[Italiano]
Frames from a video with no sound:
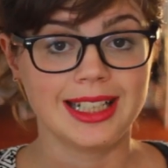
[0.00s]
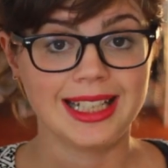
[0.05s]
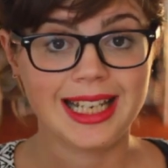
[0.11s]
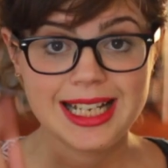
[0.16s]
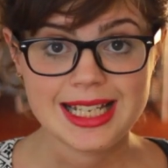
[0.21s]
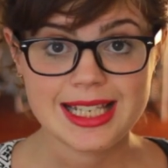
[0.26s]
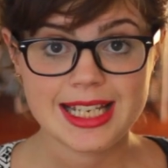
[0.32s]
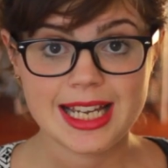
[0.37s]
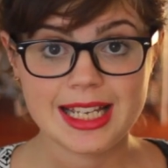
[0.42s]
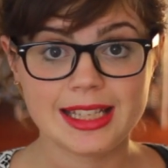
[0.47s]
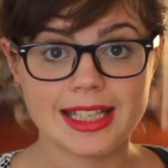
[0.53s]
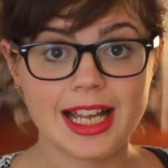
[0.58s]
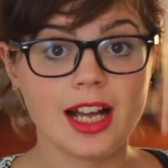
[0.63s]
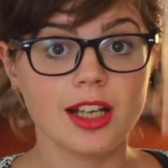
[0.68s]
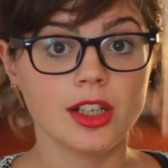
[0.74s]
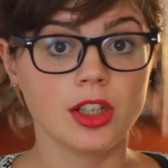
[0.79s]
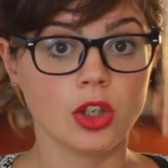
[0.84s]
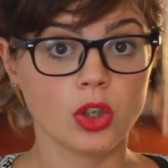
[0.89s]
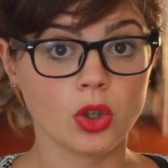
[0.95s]

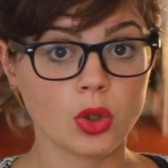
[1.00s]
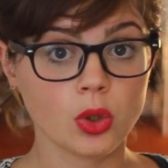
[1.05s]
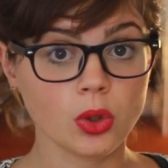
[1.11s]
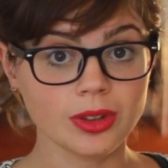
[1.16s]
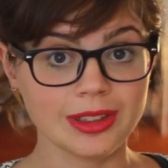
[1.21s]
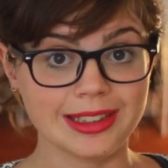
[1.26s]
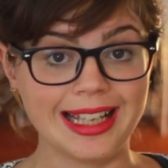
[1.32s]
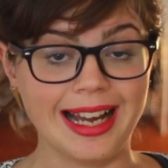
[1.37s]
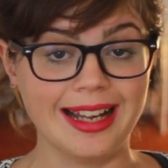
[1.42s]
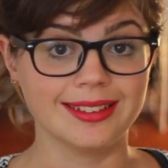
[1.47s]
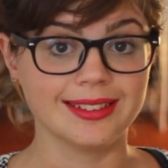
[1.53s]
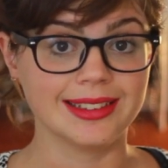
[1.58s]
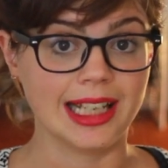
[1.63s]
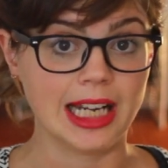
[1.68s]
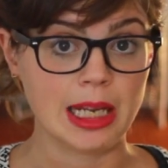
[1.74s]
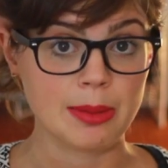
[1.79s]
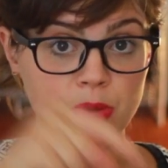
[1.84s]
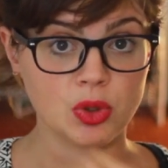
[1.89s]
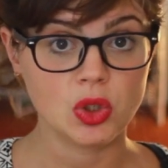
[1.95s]
l'azienda
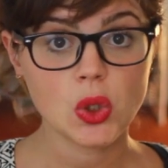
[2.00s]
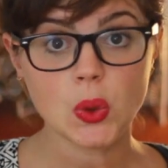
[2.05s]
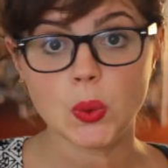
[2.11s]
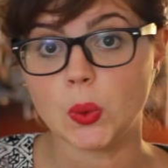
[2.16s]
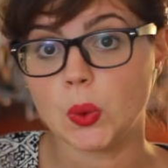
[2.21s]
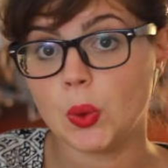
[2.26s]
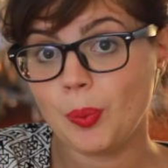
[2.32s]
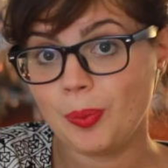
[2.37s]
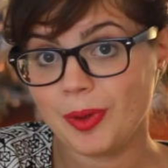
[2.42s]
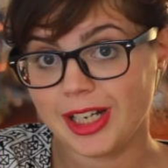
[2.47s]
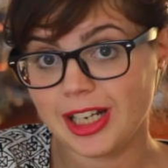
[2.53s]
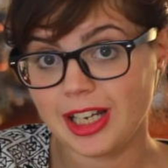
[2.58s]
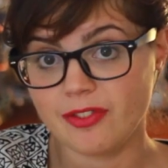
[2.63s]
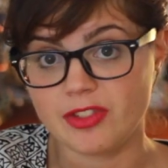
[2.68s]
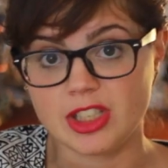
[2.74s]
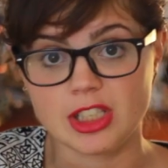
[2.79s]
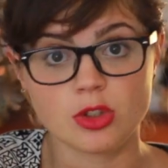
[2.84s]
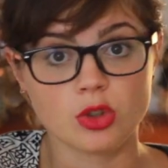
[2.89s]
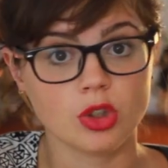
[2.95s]
contatta la beauty guru perché ha
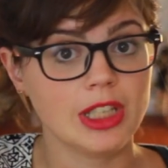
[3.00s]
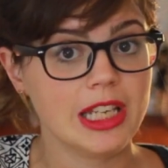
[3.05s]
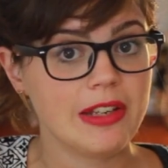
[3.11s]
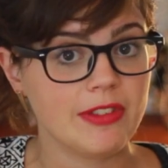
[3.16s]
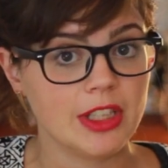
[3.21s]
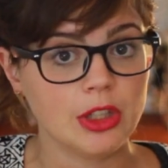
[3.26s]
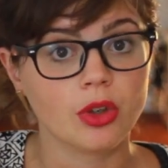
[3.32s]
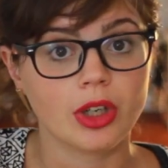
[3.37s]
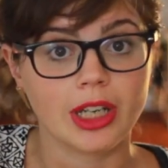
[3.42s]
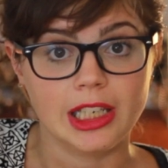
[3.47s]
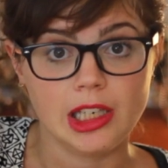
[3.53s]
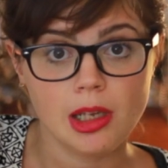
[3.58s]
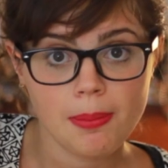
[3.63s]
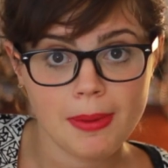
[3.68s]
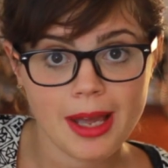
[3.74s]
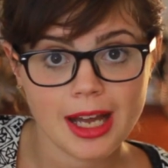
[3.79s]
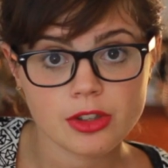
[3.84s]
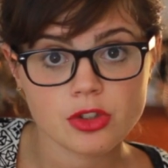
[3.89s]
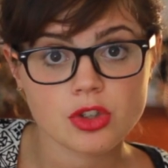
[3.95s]
visto dei video che gli
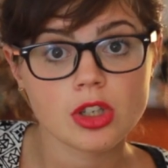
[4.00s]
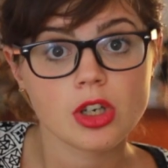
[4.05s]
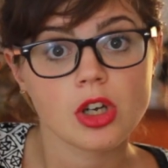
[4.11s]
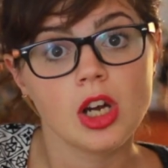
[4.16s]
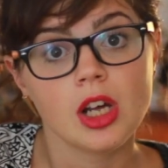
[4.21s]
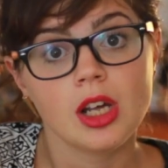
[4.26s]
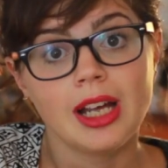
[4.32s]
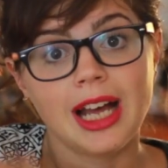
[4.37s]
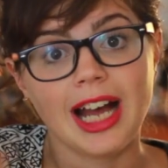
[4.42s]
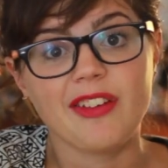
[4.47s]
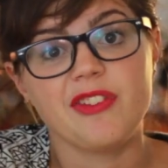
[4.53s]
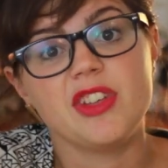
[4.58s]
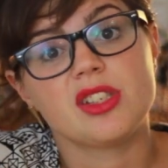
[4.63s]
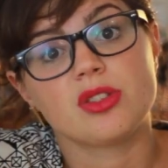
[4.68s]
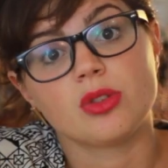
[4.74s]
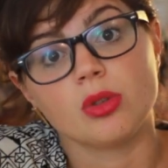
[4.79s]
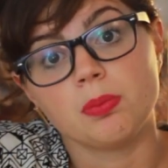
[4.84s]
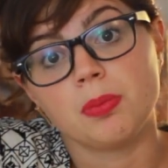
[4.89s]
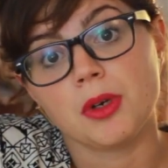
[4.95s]
piacciono, ha
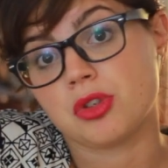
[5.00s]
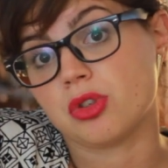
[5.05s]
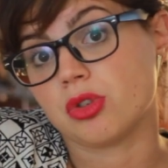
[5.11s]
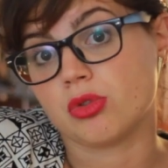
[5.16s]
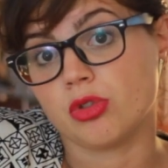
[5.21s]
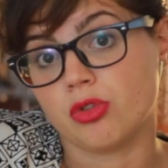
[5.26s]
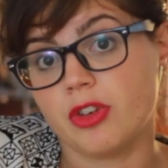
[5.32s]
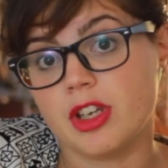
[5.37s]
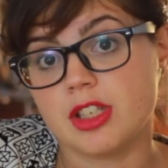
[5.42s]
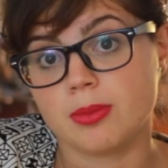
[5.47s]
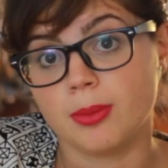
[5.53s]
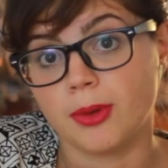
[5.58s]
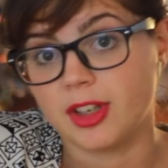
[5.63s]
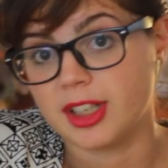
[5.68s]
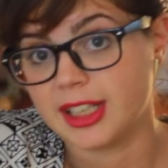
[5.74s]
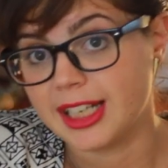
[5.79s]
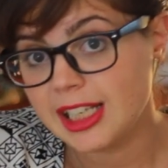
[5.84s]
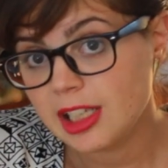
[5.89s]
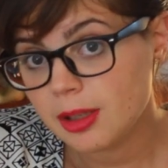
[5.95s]
visto un post su
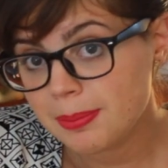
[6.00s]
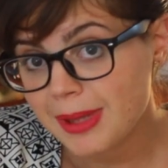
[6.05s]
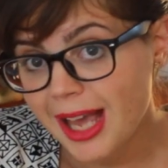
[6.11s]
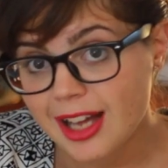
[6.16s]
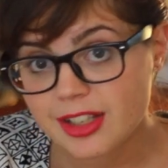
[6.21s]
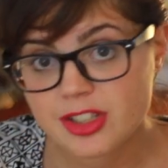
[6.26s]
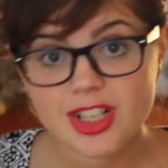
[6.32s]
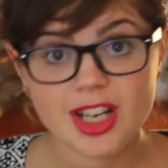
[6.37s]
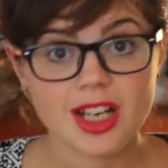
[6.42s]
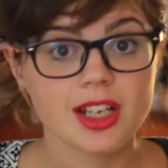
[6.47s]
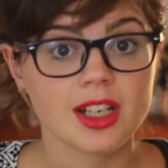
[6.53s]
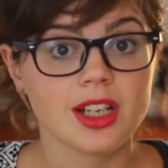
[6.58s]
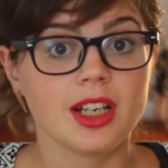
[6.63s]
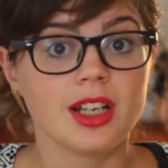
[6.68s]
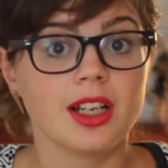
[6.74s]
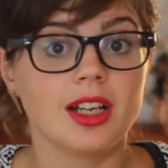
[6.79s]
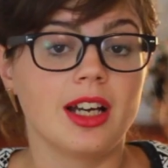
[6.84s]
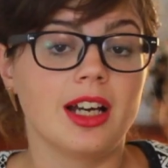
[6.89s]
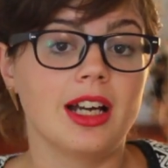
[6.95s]
Facebook che gli piace,
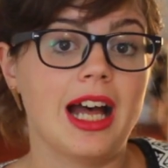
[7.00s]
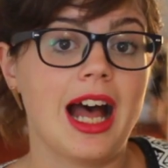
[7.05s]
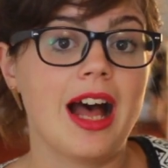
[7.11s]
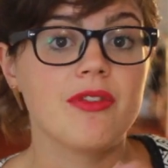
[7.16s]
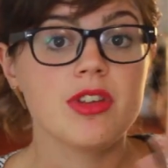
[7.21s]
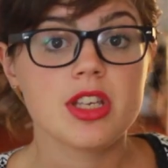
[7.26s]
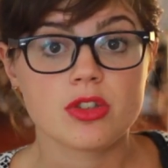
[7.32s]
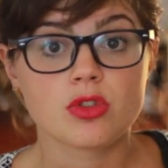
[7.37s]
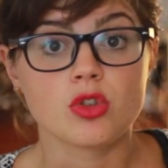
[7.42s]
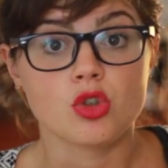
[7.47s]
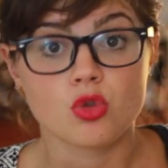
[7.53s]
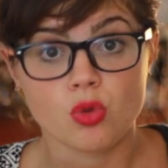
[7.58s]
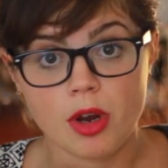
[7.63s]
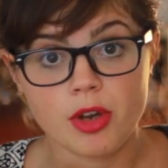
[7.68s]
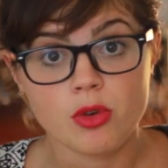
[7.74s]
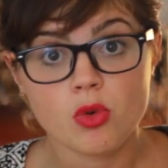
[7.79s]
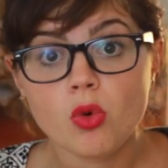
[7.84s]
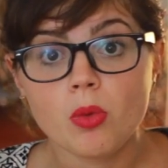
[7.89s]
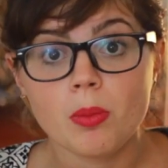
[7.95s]
Uh, ha visto i
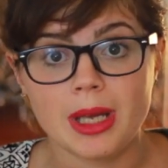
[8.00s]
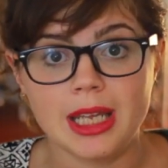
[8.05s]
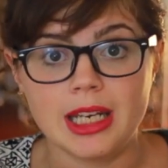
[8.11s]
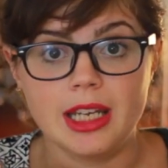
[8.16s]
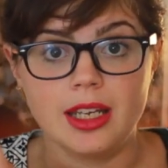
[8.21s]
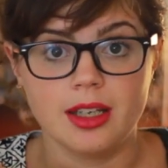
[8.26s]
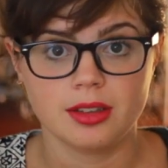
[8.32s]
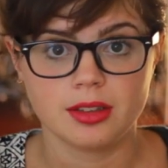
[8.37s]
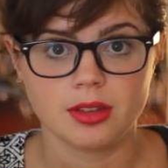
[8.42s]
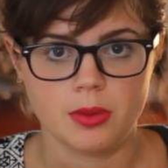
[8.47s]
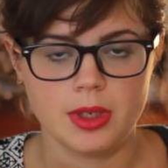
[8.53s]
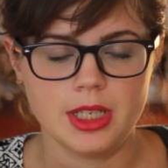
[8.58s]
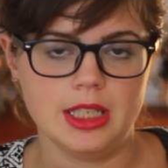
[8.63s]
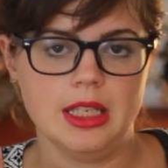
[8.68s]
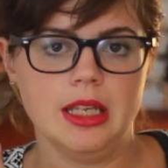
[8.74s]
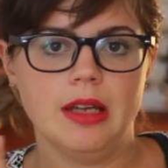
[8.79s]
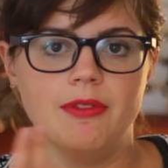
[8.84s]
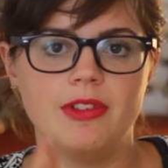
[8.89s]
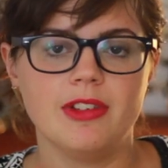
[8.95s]
suoi numeri,
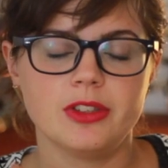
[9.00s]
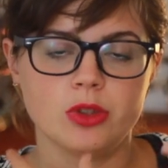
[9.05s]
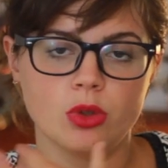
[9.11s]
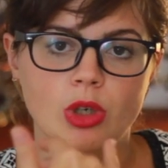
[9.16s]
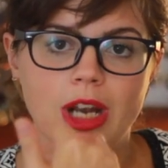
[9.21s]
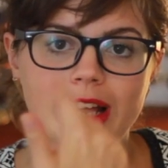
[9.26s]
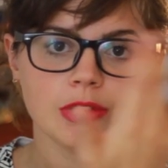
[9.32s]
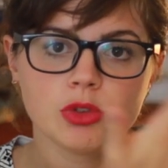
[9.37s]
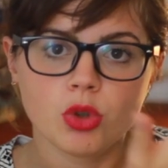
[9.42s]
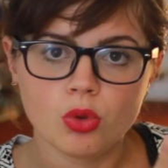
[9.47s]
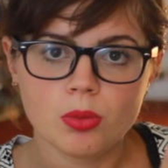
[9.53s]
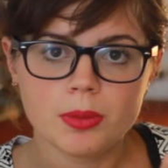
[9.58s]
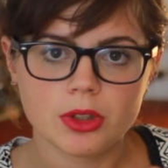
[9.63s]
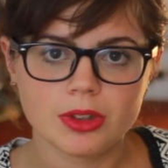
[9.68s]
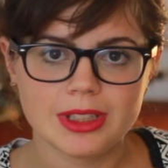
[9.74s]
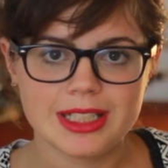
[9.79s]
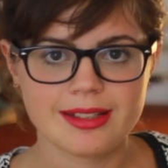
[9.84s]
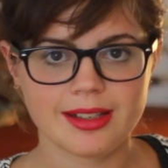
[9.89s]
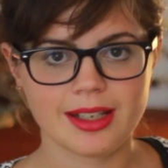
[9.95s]
quindi ha visto l'alto
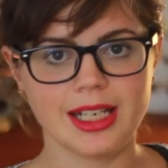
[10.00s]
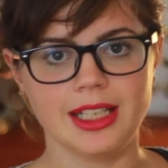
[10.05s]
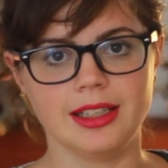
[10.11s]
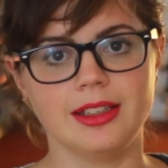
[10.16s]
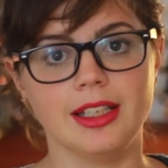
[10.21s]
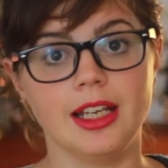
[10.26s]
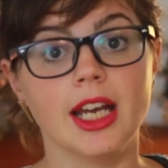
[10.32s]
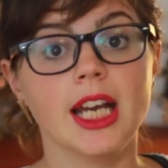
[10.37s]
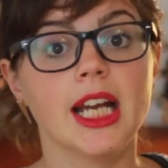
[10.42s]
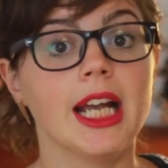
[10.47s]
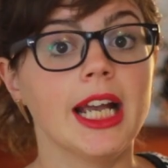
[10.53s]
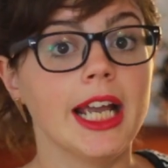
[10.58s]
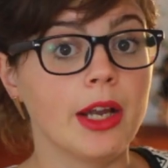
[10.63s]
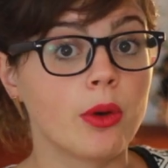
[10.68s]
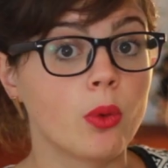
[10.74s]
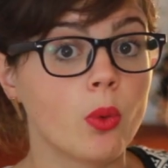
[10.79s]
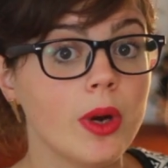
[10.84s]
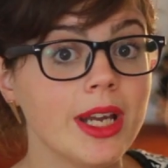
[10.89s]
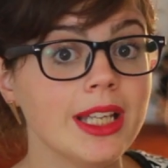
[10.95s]
numero di iscritti
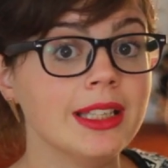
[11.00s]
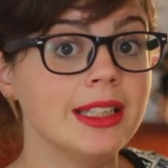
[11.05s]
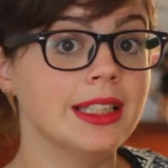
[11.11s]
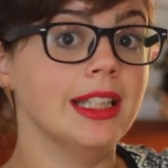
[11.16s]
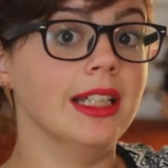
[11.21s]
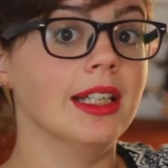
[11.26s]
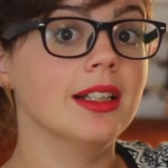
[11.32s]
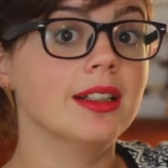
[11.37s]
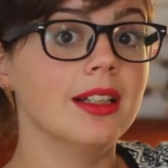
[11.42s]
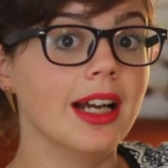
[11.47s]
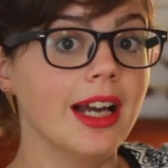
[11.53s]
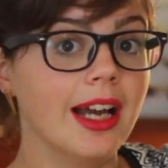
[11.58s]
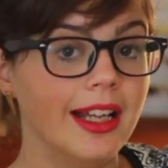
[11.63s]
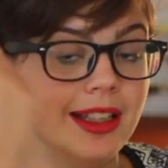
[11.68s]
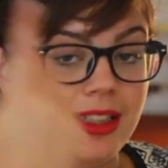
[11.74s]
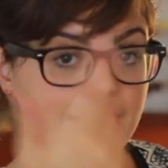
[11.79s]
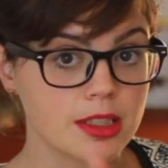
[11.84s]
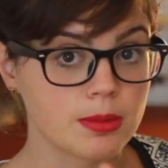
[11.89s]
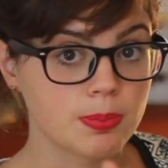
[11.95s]
e quindi
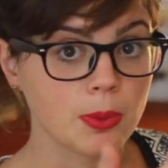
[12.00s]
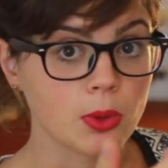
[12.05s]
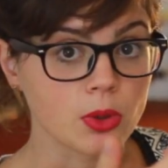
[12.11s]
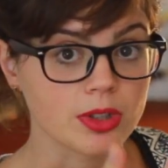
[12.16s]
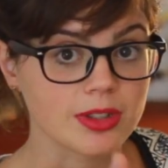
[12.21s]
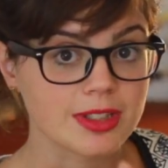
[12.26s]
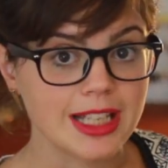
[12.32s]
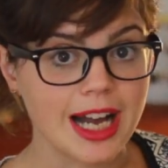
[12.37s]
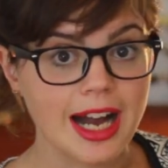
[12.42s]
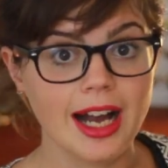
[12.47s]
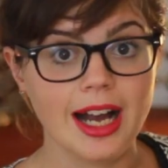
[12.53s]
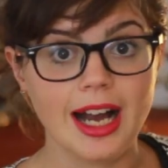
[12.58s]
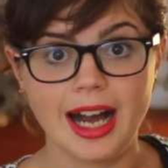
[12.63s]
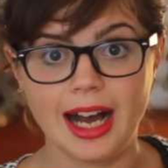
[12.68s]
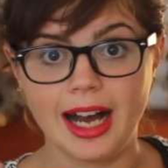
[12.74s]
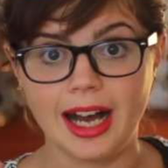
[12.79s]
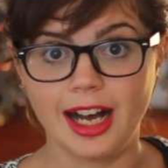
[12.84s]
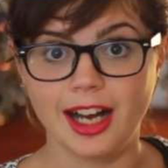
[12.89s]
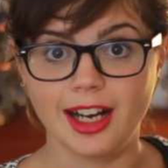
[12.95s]
è disposta
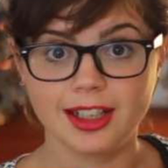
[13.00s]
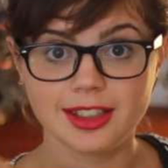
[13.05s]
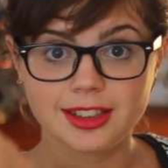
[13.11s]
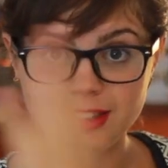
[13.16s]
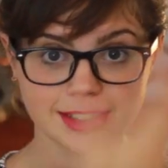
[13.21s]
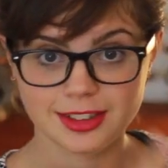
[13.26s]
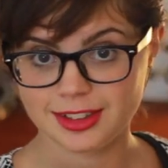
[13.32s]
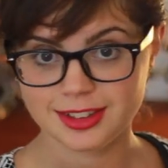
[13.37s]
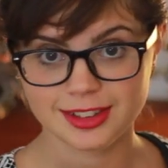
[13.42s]
a,